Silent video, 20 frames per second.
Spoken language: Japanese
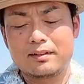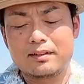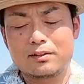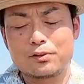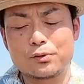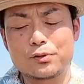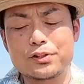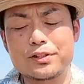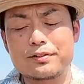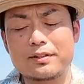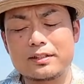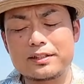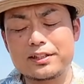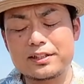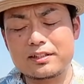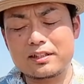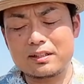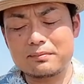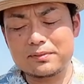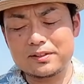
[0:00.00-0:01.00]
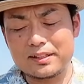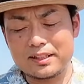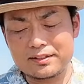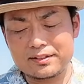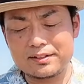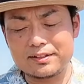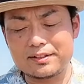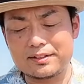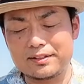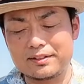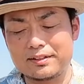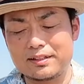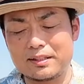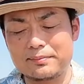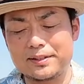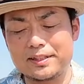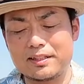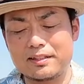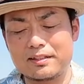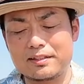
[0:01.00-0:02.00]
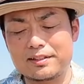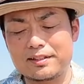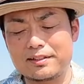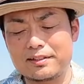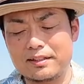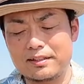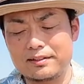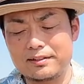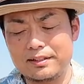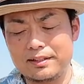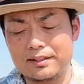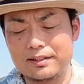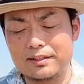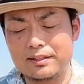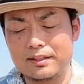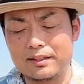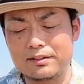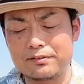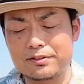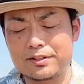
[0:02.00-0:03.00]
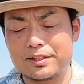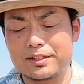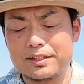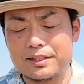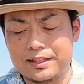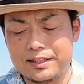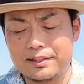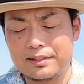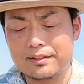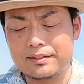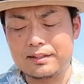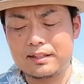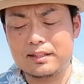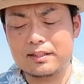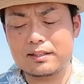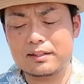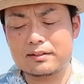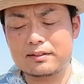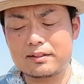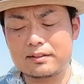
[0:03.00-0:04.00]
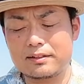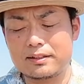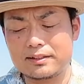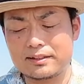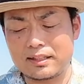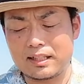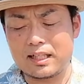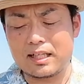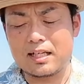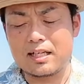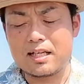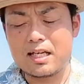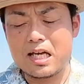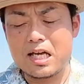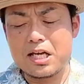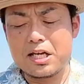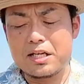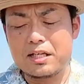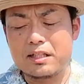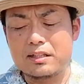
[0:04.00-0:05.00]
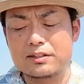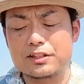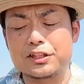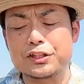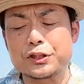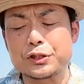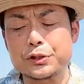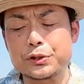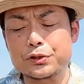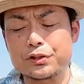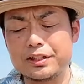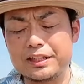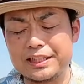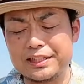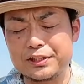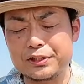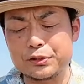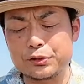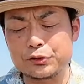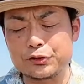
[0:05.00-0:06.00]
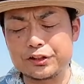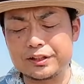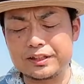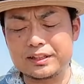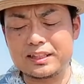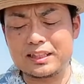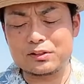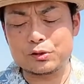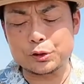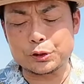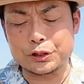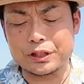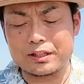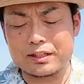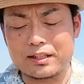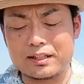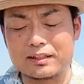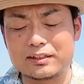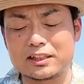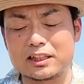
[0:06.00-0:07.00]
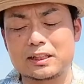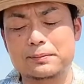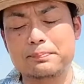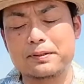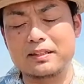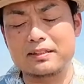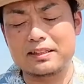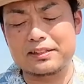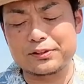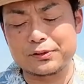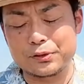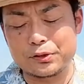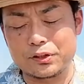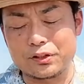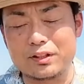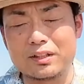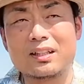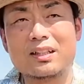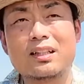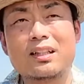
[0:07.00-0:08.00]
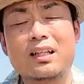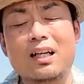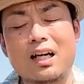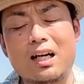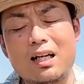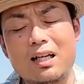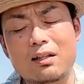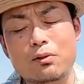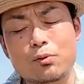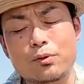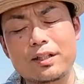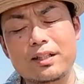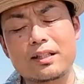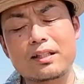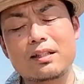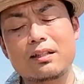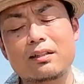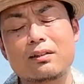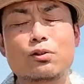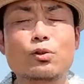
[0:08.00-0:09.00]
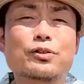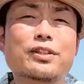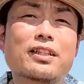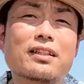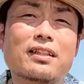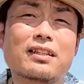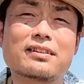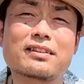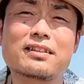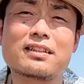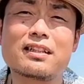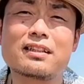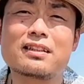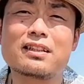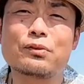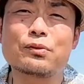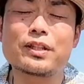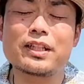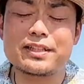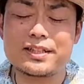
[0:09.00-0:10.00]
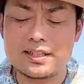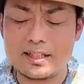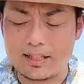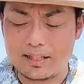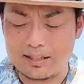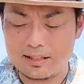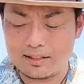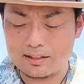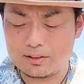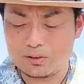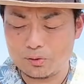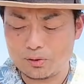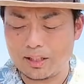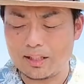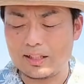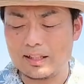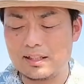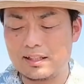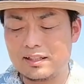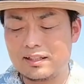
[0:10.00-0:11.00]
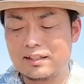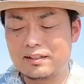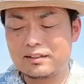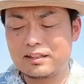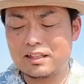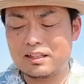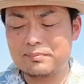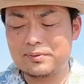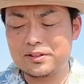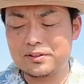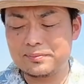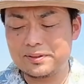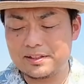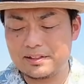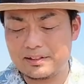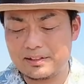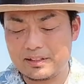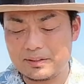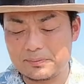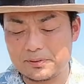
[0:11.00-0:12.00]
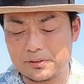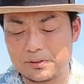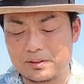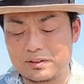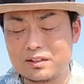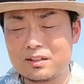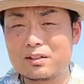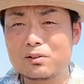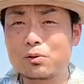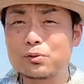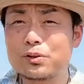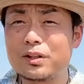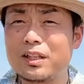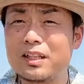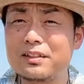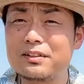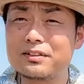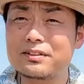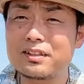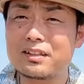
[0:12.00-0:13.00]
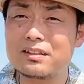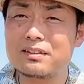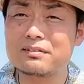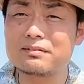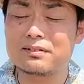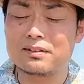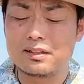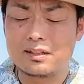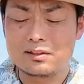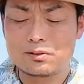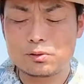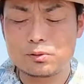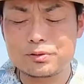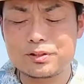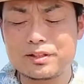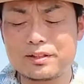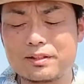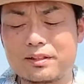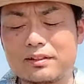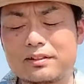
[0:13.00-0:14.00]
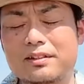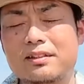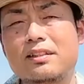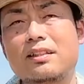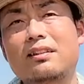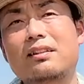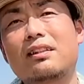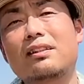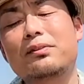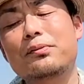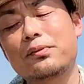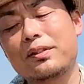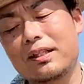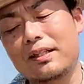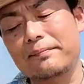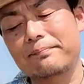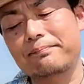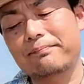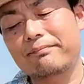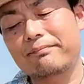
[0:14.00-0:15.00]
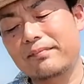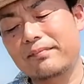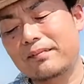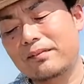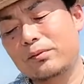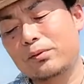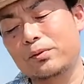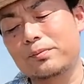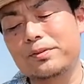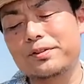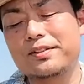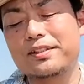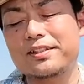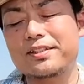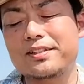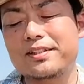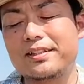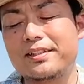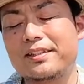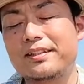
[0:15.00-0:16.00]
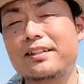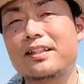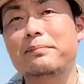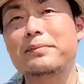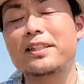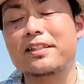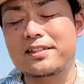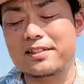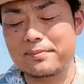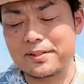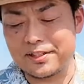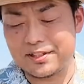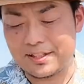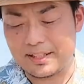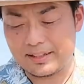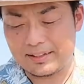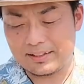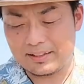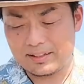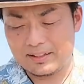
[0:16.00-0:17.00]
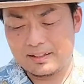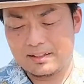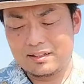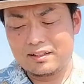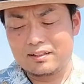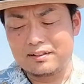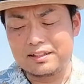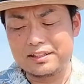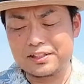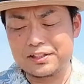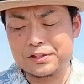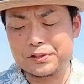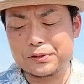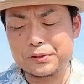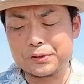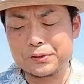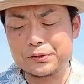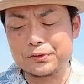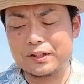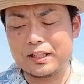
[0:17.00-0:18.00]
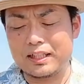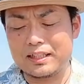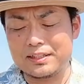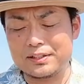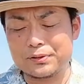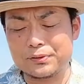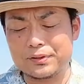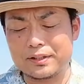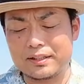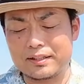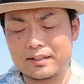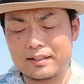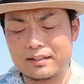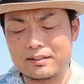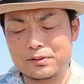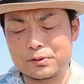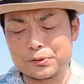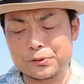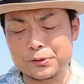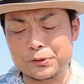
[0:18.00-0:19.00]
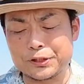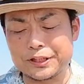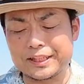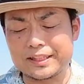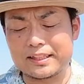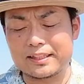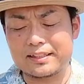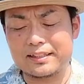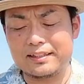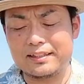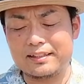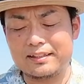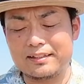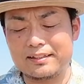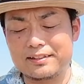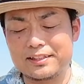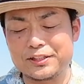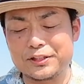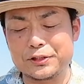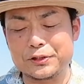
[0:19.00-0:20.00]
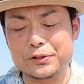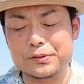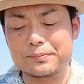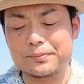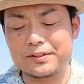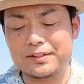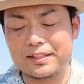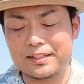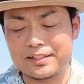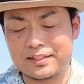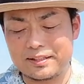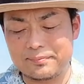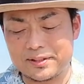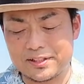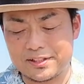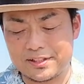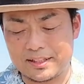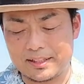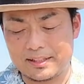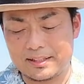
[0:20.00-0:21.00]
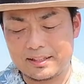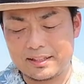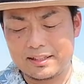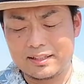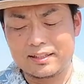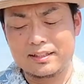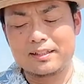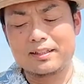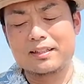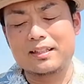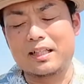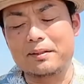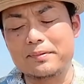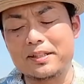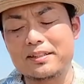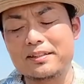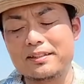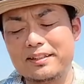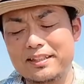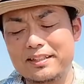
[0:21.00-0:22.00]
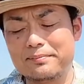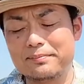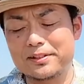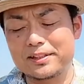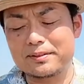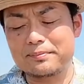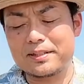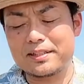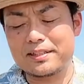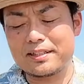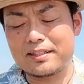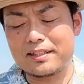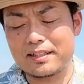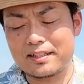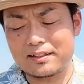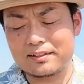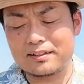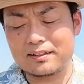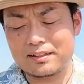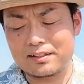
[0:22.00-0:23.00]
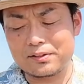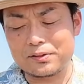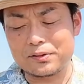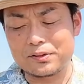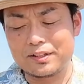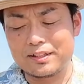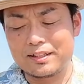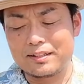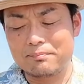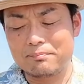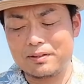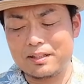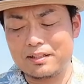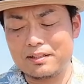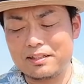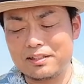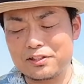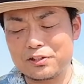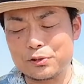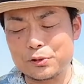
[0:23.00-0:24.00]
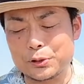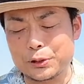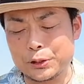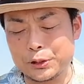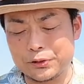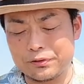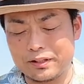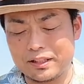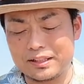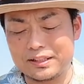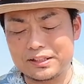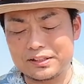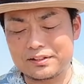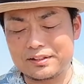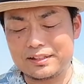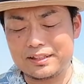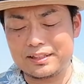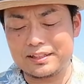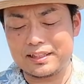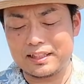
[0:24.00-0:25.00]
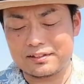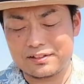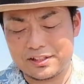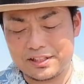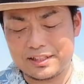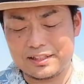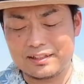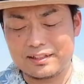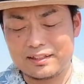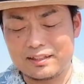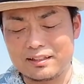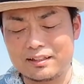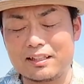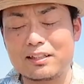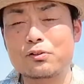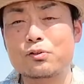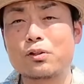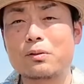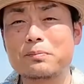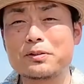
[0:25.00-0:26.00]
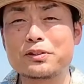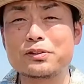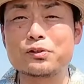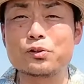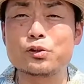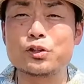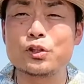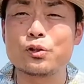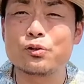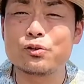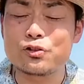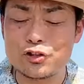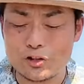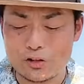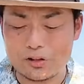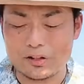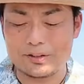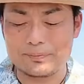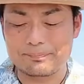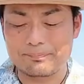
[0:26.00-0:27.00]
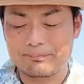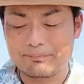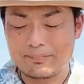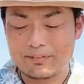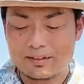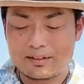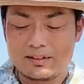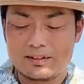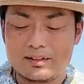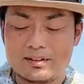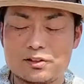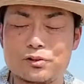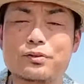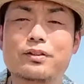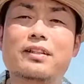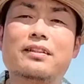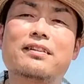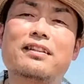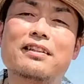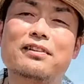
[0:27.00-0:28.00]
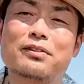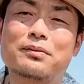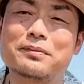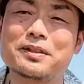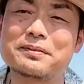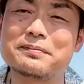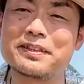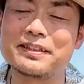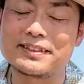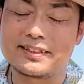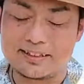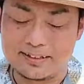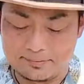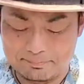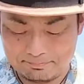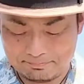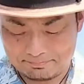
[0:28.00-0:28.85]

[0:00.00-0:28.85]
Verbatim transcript: 当時は実感もなく、涙は自然に、え不思議に出なかったんですが、四十九日を過ぎた頃からスーパーに行くと、ああこれ父ちゃんが好きだったお菓子だとか、テレビを見ていてもこの俳優さん父ちゃんが好きだった人だと思い出し涙しました。日常のありとあらゆることをきっかけに父を思い出していました。あまりいい娘じゃなかったけど、命日の今日はゆっくり帰宅し、大好物の日本酒を備えたいと思います。